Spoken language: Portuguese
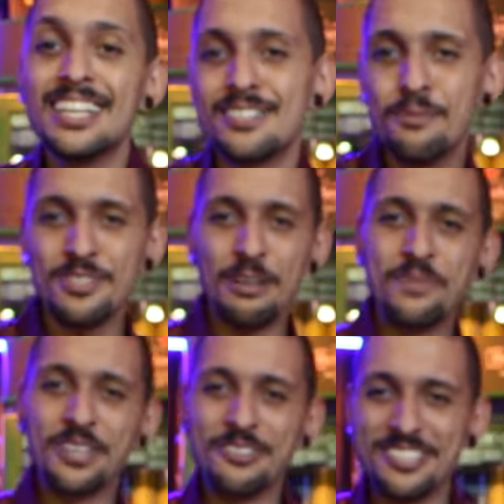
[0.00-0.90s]
Esse, meus
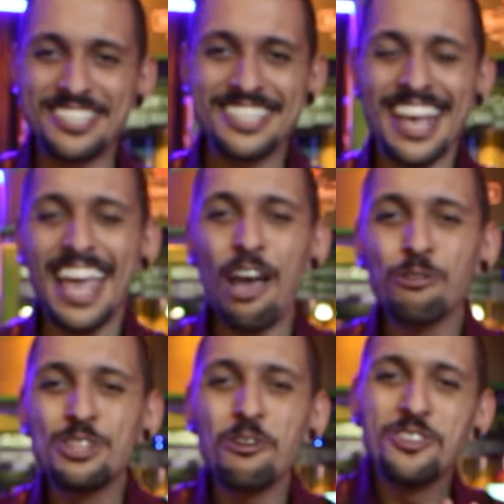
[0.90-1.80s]
amigos, é
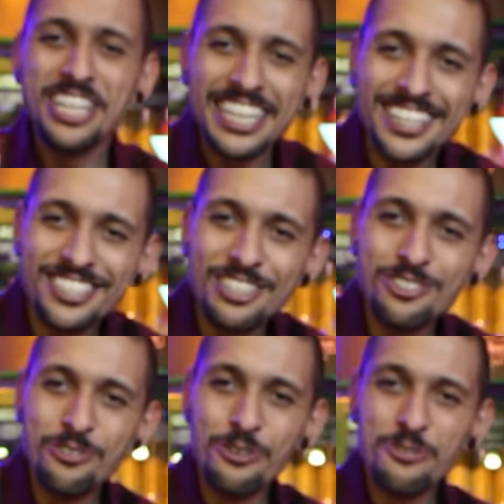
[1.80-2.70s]
o teu drink de
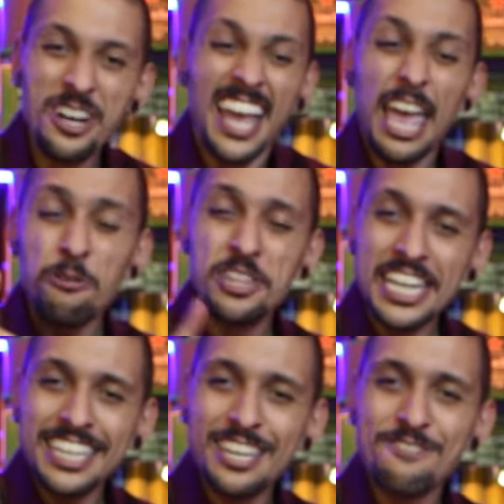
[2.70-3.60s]
ano novo. É o
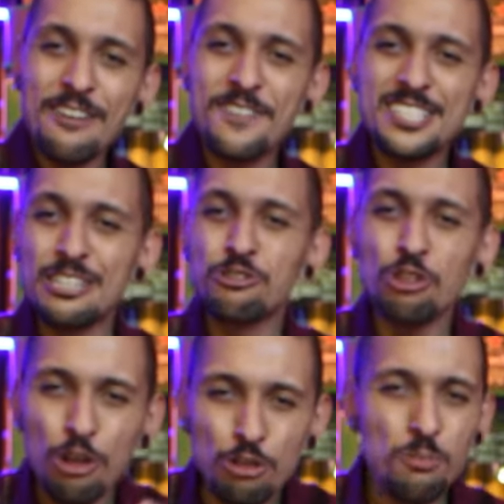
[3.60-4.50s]
drink que vai fazer
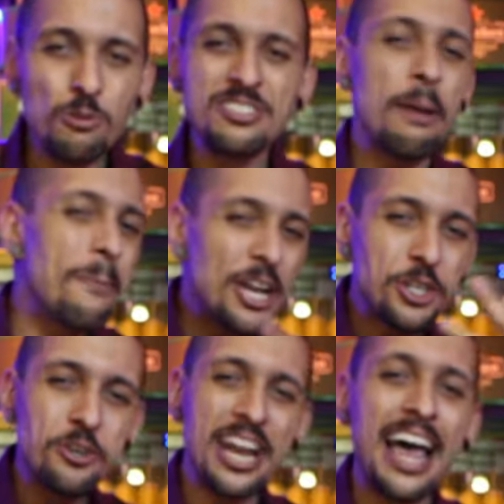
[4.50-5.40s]
todo mundo se
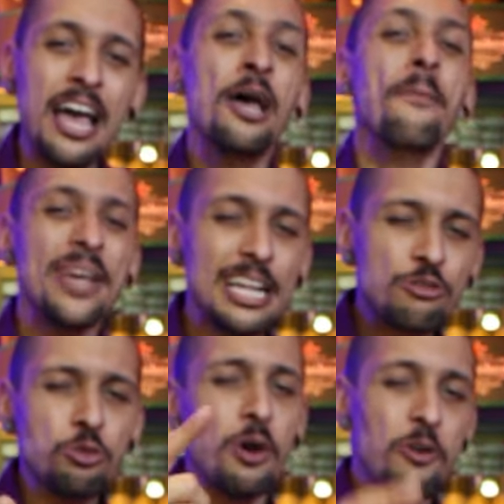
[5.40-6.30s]
apaixonar pela
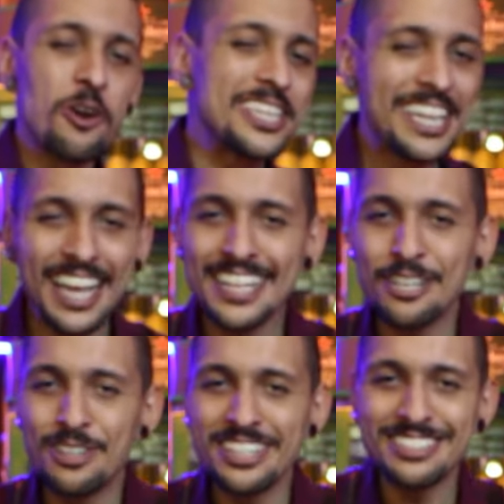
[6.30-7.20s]
tua
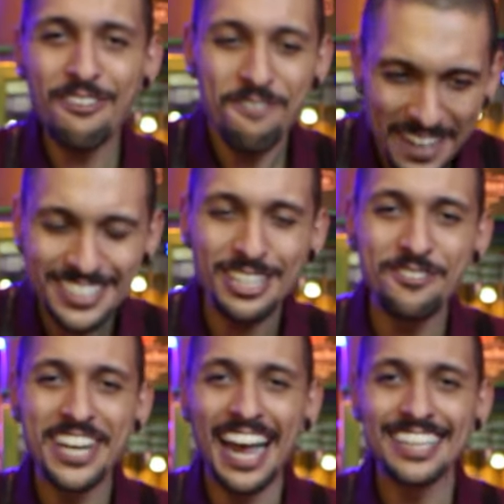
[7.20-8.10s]
coquetelaria durante essa festa da
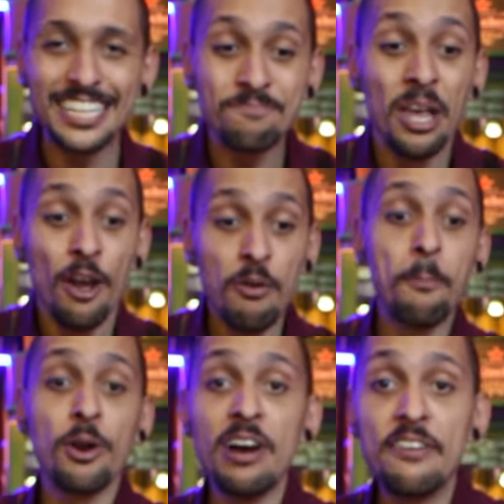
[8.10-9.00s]
virada, hein?
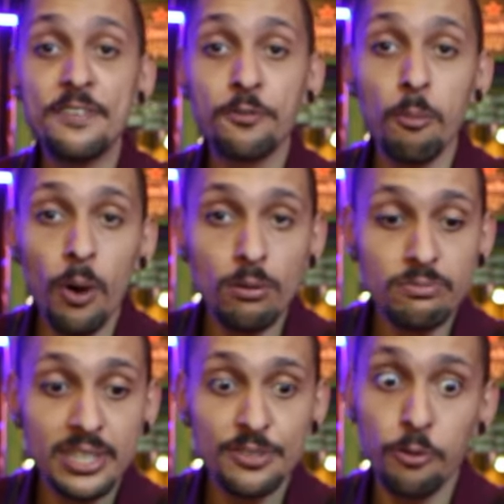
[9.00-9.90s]
Vamos provar, ver se ficou
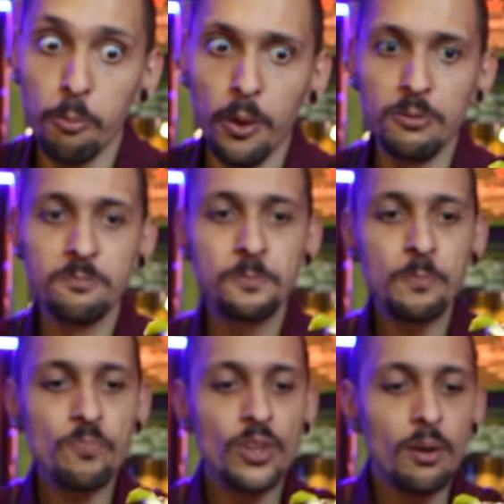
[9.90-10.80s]
bom? Ver se ficou bom?
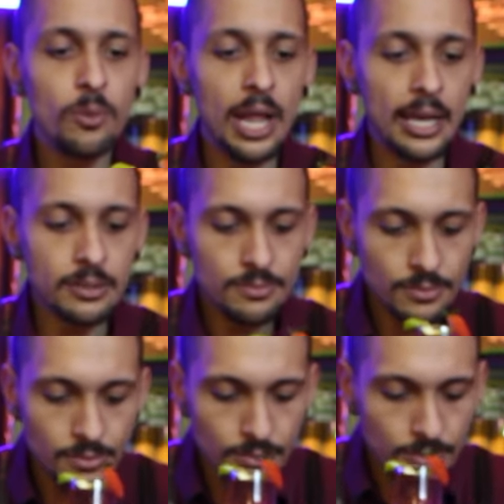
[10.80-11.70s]
Vamos lá, hein?
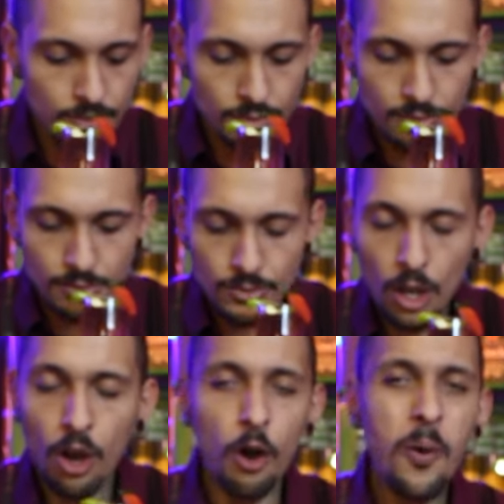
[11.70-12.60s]

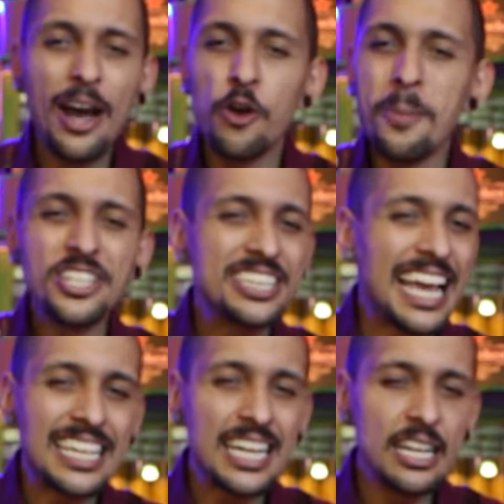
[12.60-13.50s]
Ó, o aroma já
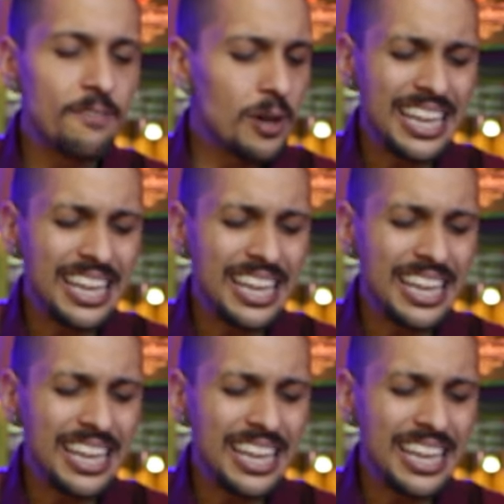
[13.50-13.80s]
está incrível.